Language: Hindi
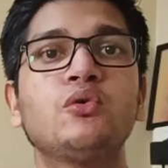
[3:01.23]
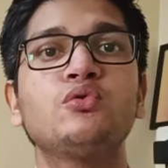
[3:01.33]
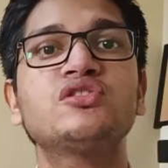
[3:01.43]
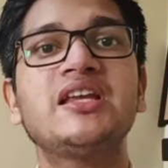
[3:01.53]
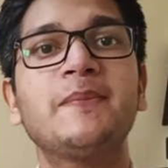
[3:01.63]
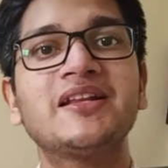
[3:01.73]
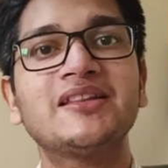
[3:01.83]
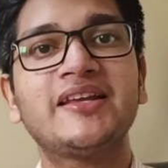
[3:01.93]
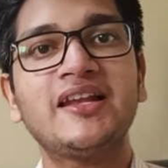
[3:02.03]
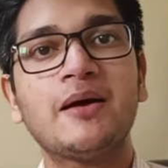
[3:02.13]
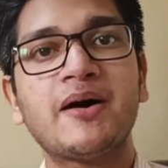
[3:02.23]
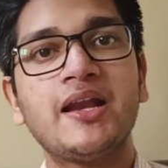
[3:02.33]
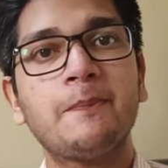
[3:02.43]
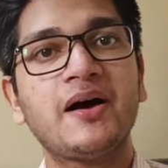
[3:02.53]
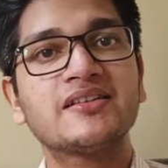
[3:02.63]
तो उसकी मदद के लिए
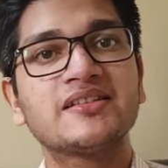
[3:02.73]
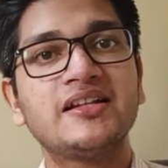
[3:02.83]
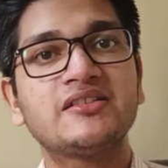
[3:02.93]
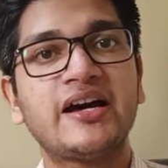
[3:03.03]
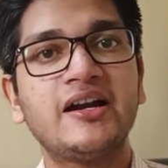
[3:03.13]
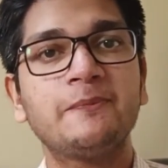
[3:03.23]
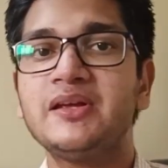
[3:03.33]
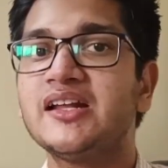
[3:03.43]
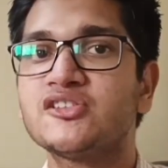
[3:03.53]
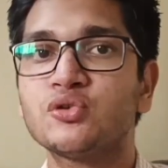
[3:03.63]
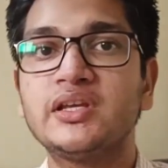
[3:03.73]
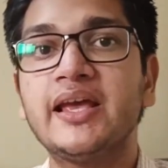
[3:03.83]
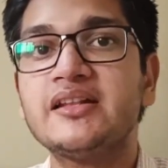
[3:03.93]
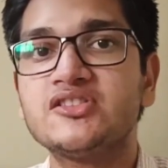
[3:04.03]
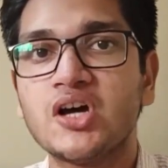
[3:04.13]
हमारे पास है थर्ड पिलर जो कि
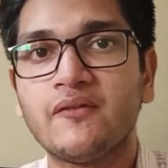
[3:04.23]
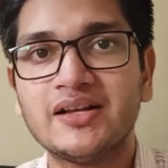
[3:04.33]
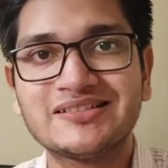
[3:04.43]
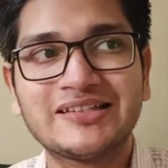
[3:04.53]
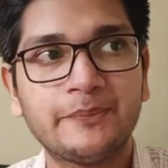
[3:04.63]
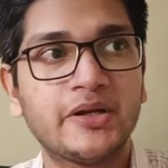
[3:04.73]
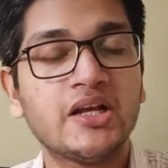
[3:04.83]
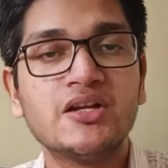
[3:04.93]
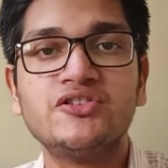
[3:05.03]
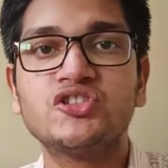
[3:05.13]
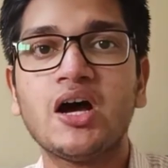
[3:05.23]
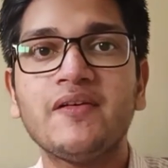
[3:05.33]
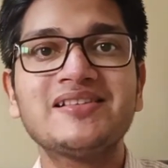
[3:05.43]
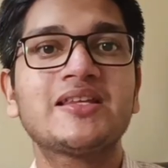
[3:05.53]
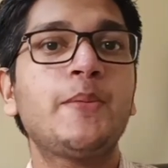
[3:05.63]
है जावा स्क्रिप्ट
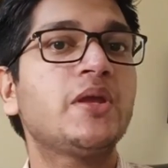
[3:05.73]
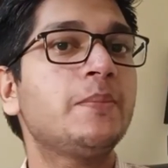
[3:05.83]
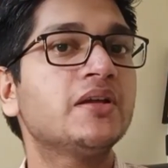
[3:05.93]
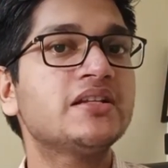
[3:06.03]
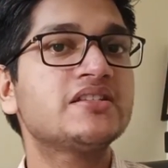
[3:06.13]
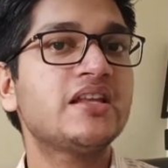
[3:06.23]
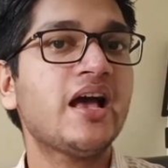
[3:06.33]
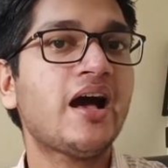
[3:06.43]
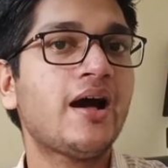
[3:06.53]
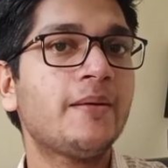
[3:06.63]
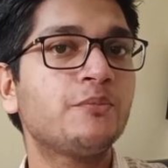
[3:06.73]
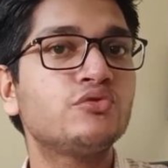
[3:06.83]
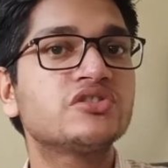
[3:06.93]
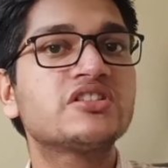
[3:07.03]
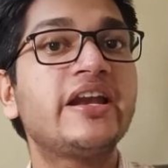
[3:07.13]
जावास्क्रिप्ट की मदद से आप
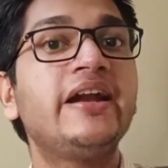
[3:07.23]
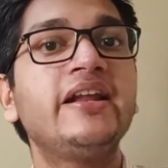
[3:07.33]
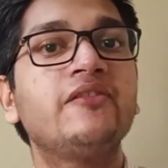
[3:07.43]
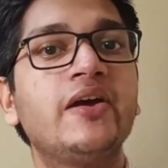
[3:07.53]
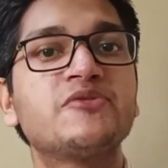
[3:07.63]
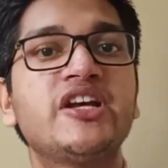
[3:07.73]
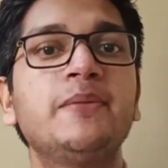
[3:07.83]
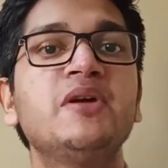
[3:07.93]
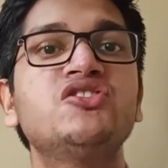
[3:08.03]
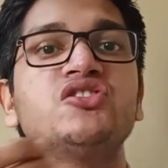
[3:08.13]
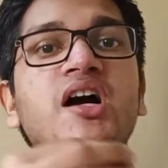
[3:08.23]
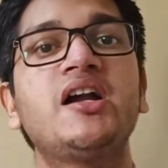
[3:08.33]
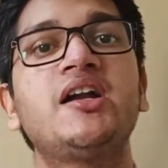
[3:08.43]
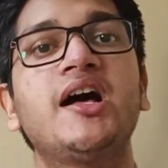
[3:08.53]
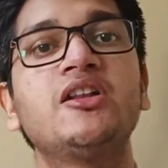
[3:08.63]
उस स्टेटिक वेबसाइट में
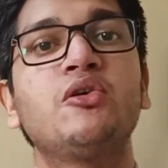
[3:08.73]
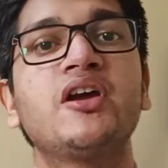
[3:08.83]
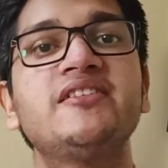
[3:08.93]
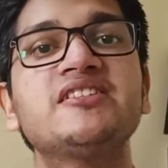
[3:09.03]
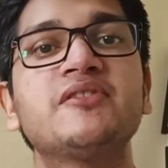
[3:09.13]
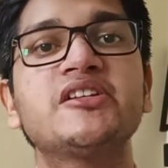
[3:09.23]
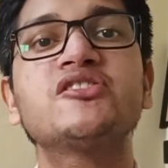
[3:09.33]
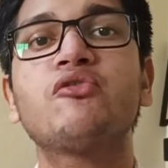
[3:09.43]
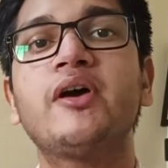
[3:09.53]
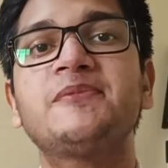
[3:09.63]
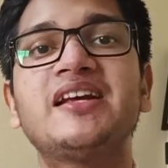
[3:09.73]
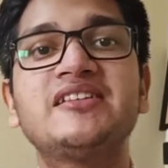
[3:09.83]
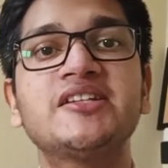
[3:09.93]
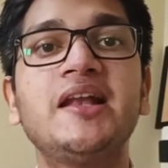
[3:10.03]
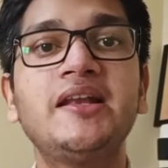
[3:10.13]
जान डाल दोगे जिस वजह से वो
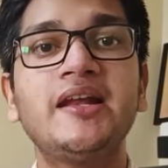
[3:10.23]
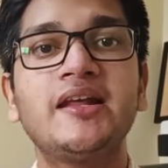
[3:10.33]
वेबसाइट चलने